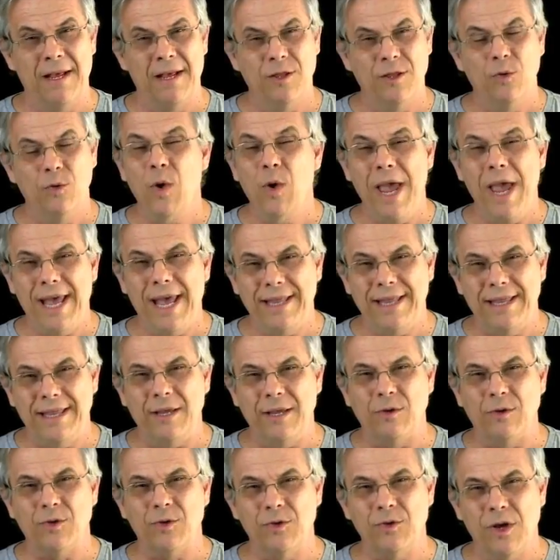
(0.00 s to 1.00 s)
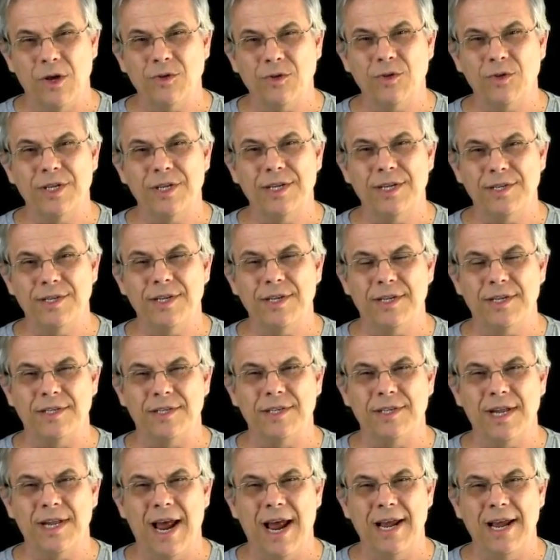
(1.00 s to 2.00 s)
No Éden, os nossos
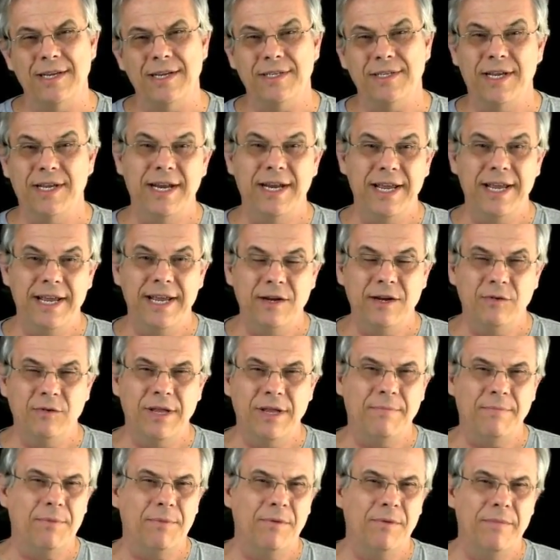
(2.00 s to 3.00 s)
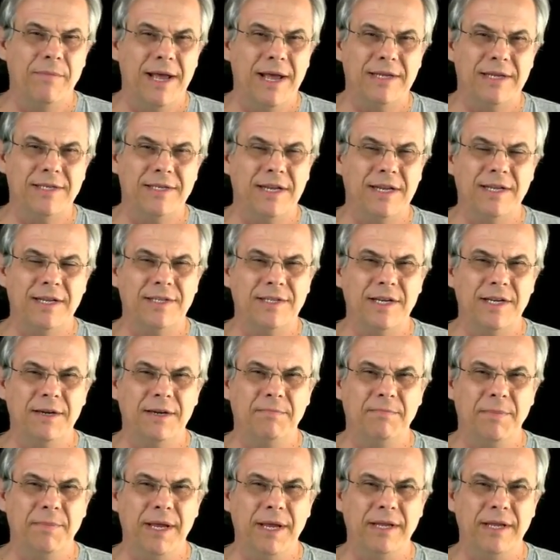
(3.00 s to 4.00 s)
ancestrais creram na promessa da
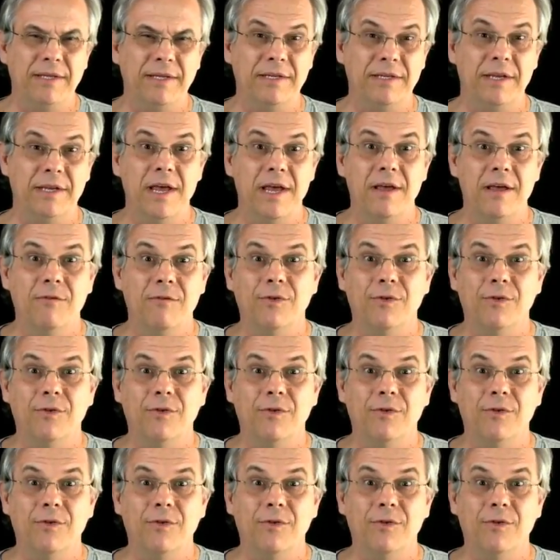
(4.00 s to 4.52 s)
serpente: